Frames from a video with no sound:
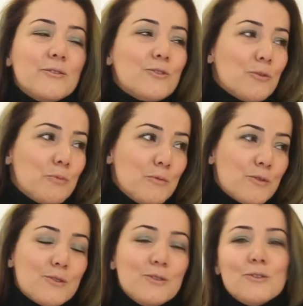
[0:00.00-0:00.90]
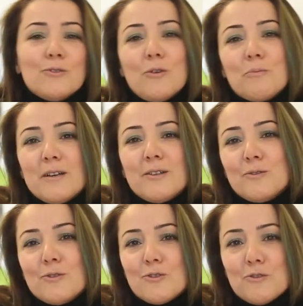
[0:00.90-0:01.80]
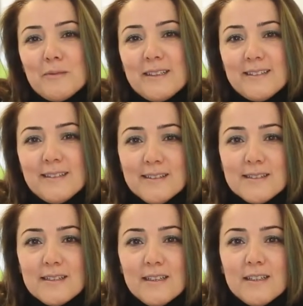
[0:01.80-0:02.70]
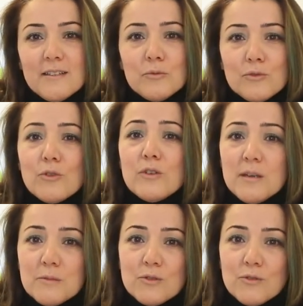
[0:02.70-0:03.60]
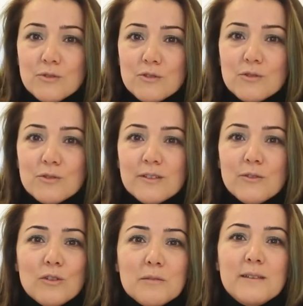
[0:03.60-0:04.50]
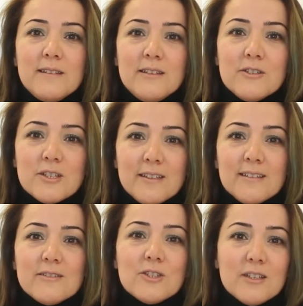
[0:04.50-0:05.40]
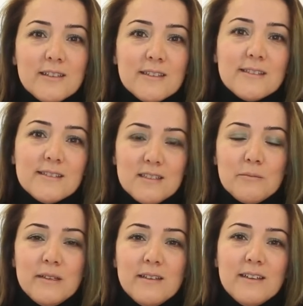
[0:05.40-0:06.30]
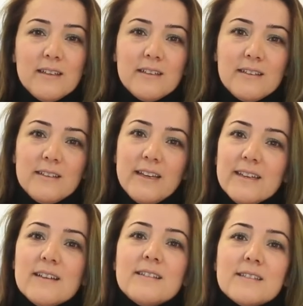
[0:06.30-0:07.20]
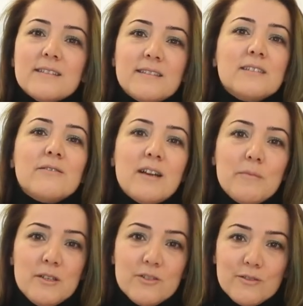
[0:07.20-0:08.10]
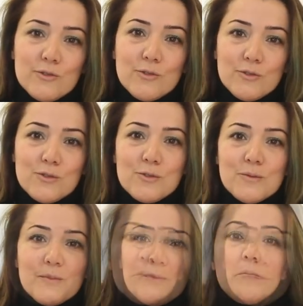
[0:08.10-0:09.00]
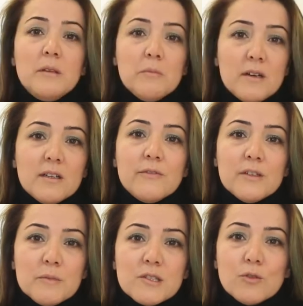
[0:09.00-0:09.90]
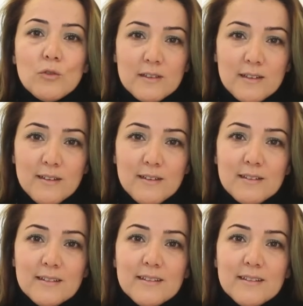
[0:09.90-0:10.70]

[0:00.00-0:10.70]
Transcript: çöpümüzü toprağa dönüştürmekteyiz. E, bunu da önemsiyoruz. Olabildiğince dışarıya, sisteme en az atığı vermeye çalışıyoruz. Mimarlık firması olarak